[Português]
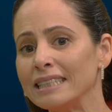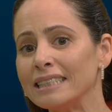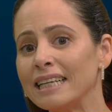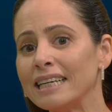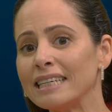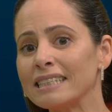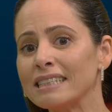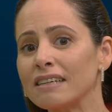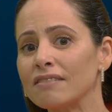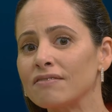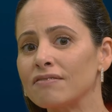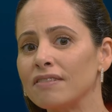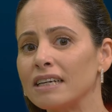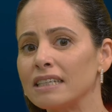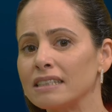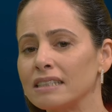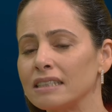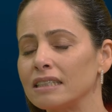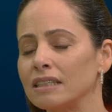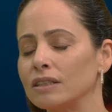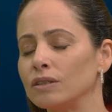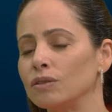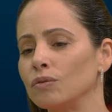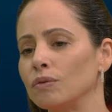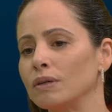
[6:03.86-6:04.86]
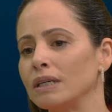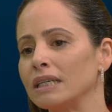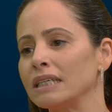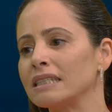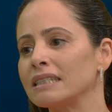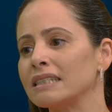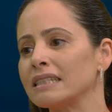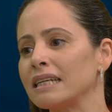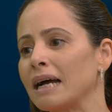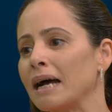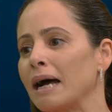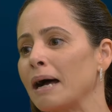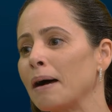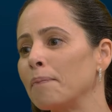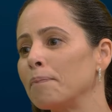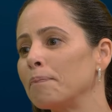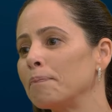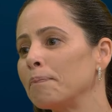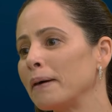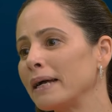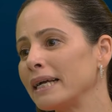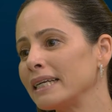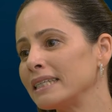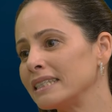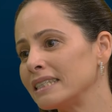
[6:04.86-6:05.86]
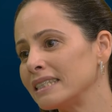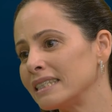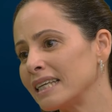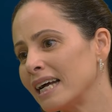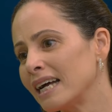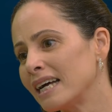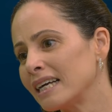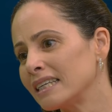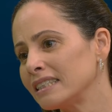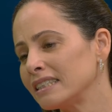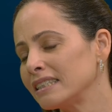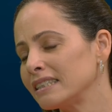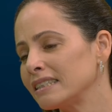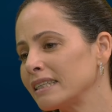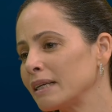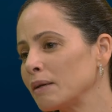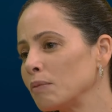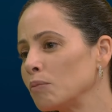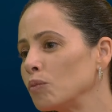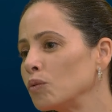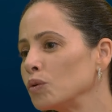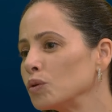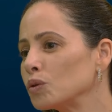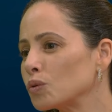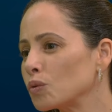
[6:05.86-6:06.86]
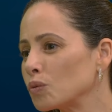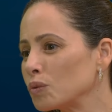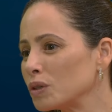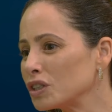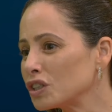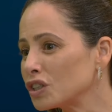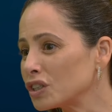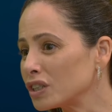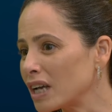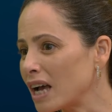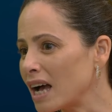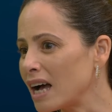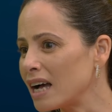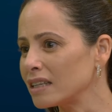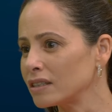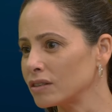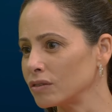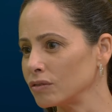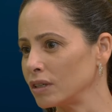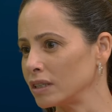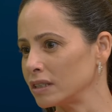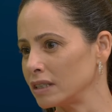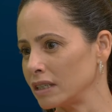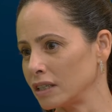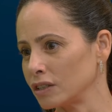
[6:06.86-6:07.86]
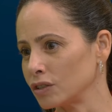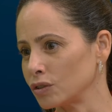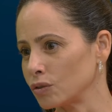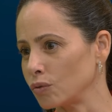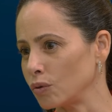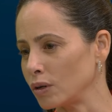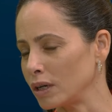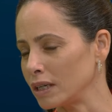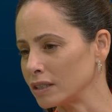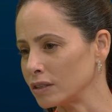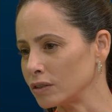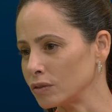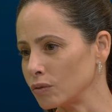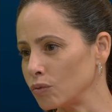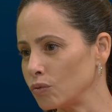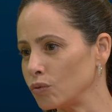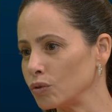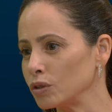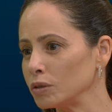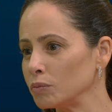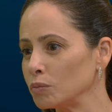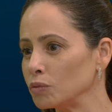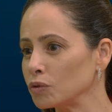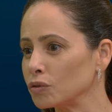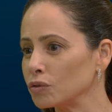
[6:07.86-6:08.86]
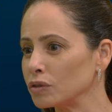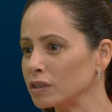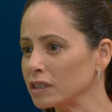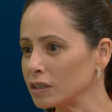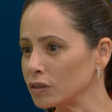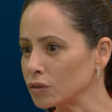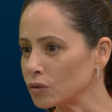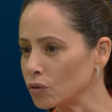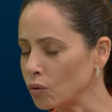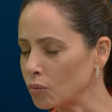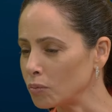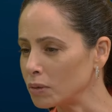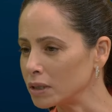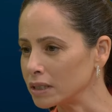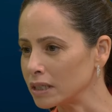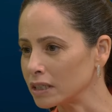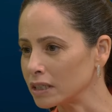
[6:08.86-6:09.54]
Nessa fase da doença, apesar de ter muito inchaço nas articulações, muitos sintomas